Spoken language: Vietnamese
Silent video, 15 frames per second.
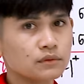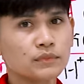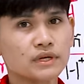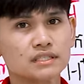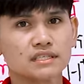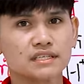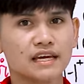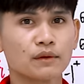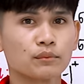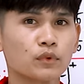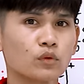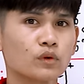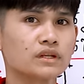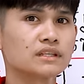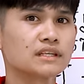cứ miên sài nhà
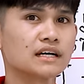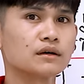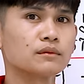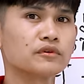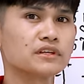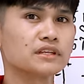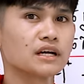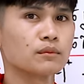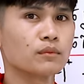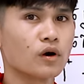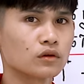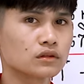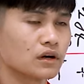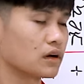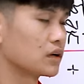pruin từ vinh từ
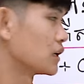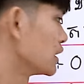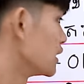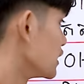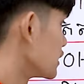món thọ